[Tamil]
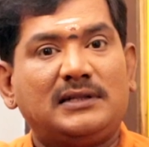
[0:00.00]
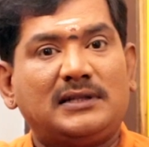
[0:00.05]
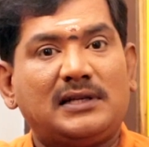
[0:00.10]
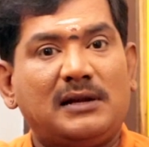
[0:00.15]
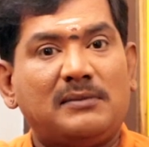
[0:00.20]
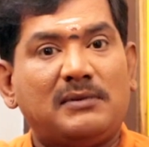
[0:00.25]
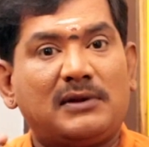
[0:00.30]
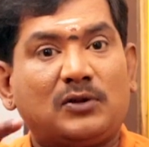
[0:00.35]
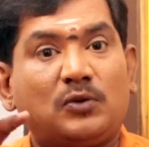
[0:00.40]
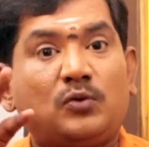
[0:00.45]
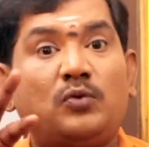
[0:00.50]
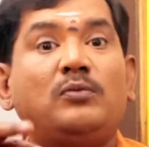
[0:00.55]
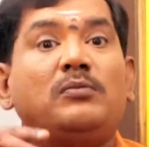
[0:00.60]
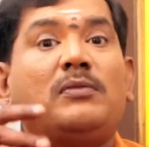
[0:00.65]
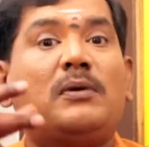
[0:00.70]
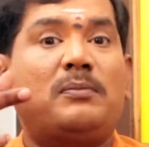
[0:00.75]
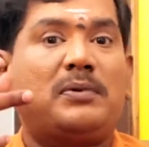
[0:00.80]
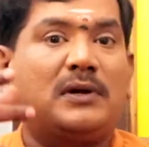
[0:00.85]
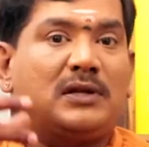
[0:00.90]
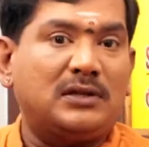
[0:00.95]
சில பேரை
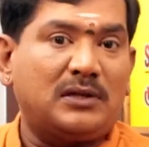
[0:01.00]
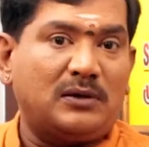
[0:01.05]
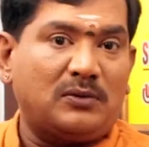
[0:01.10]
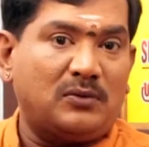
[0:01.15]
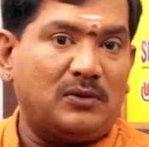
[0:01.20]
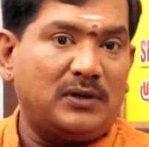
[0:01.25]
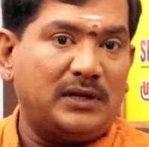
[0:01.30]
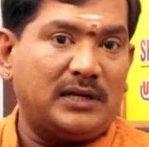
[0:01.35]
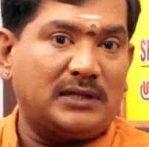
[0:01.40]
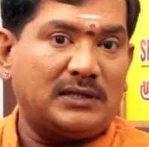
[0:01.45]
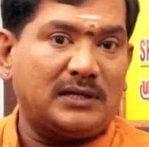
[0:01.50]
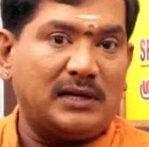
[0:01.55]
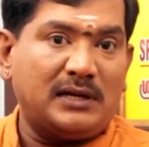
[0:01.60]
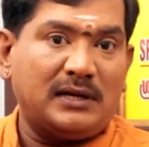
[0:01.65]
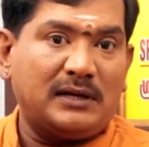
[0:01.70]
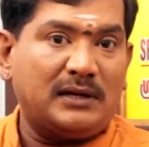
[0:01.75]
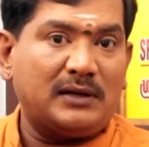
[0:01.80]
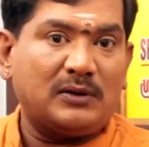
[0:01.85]
துன்பப்படுத்தக்கூடிய சில